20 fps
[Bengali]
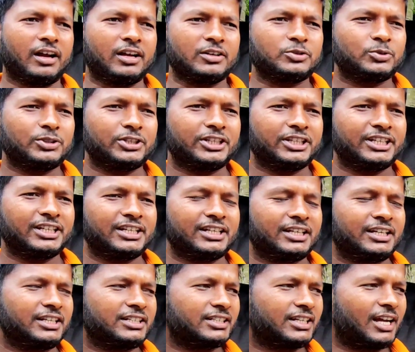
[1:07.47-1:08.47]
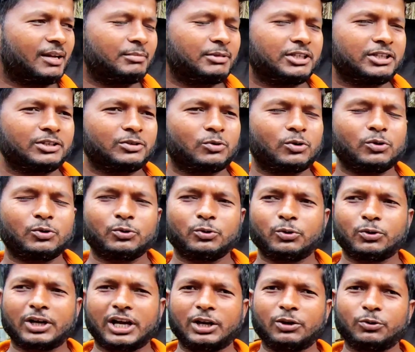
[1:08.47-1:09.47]
আসলে এটা আমি কখনো
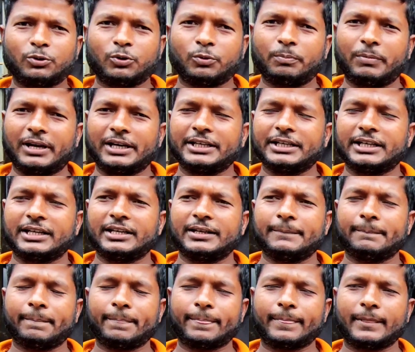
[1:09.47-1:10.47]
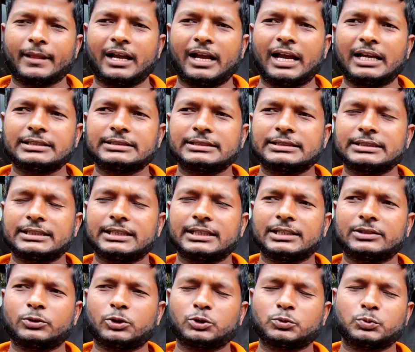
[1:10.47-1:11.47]
কালো গরু পালি না আচ্ছা। আজ থেকে
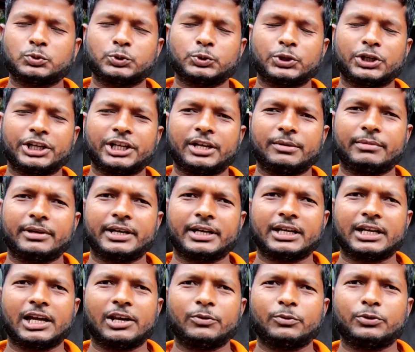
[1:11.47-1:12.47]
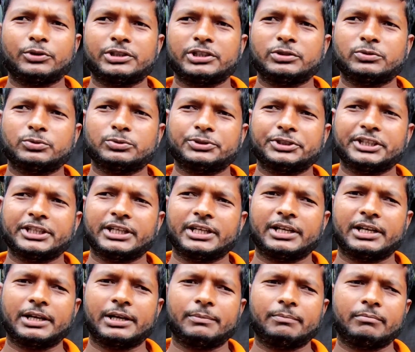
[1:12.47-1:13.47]
দশ বছর আগে আমার এক কালো গরু
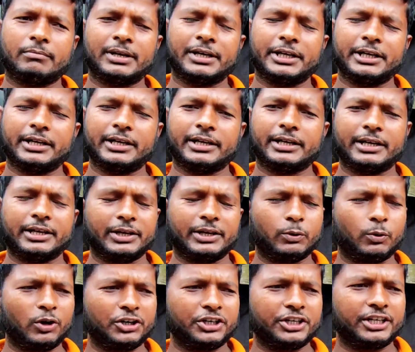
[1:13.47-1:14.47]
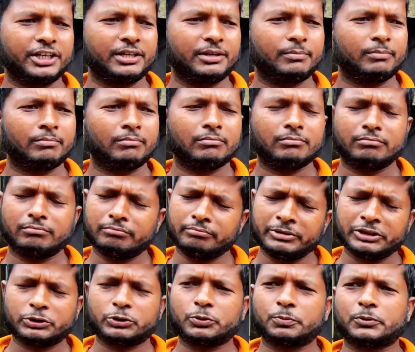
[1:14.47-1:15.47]
মানে অলরেডি
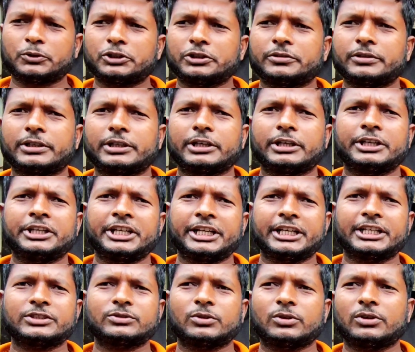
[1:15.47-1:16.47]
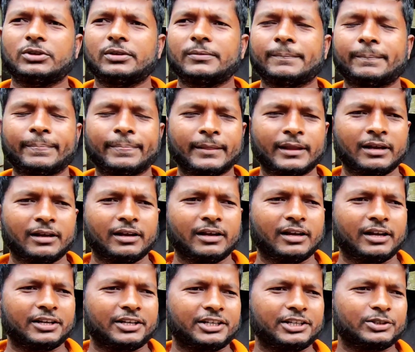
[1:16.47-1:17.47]
মৃত্যুর পথে নিয়ে গেছিল আচ্ছা।
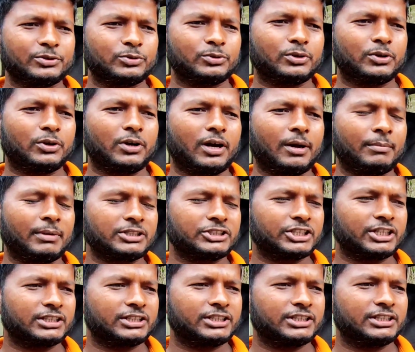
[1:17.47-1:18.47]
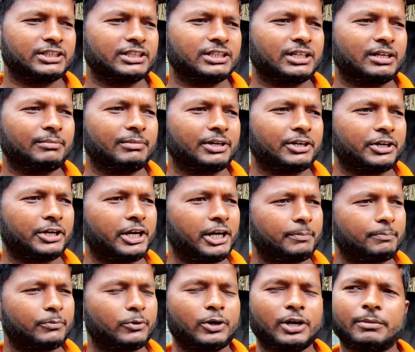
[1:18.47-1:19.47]
কিন্তু আমার সাথে আমার
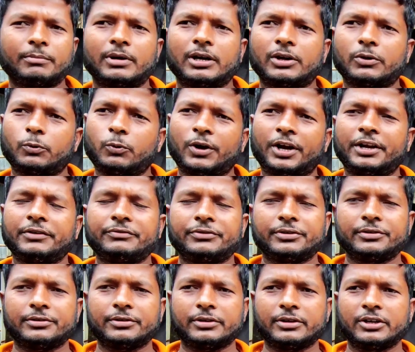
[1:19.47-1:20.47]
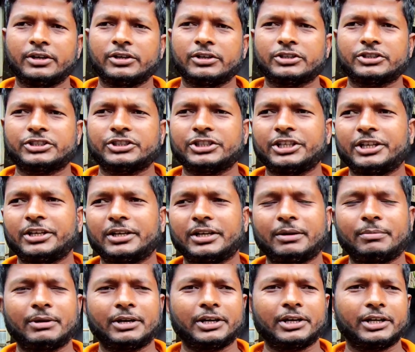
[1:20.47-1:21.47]
হেল্প করে আমার ওয়াইফ আচ্ছা। সে
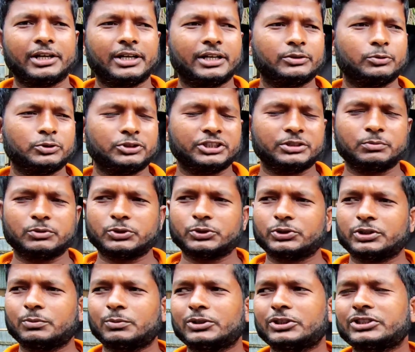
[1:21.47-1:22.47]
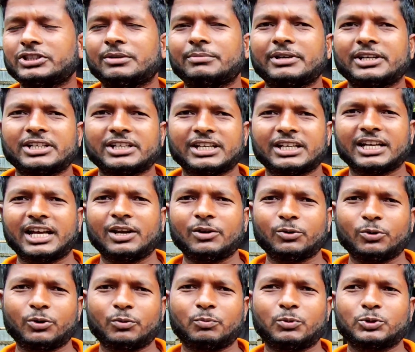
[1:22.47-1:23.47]
আমার দুই তিন বছর ধরে বলতো আমার একটা কালো
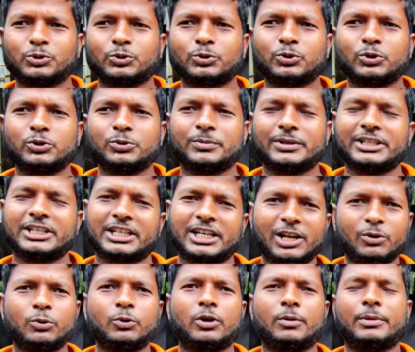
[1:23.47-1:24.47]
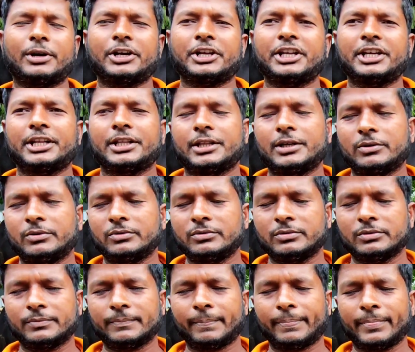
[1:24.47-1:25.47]
গরু পছন্দ তুমি একটা কালো গরু আমার কিনে দাও
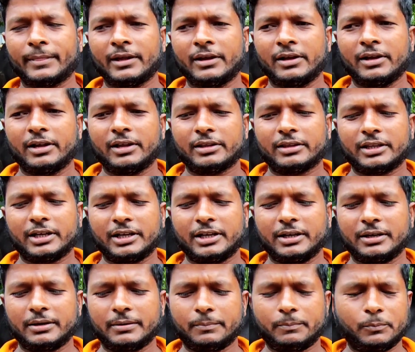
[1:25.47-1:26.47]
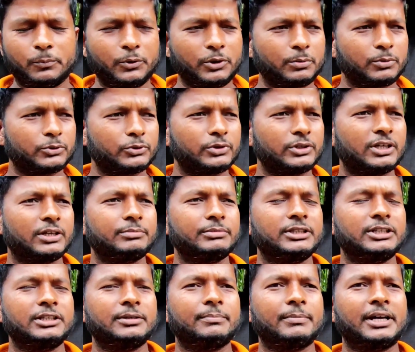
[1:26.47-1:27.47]
আচ্ছা। তাই পরিবর্তনে আমি
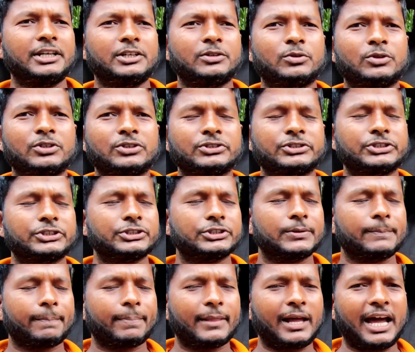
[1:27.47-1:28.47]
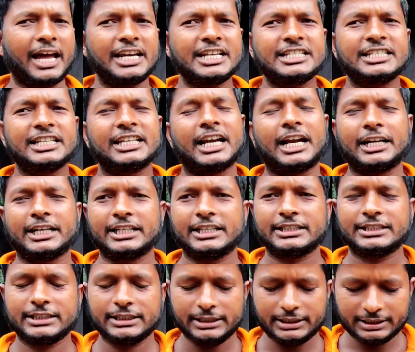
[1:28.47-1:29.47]
মানিকগঞ্জ আরিচের হাটে
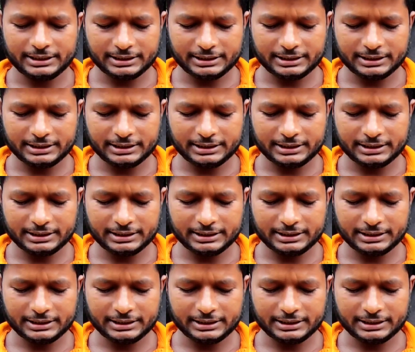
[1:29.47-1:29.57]
গেছি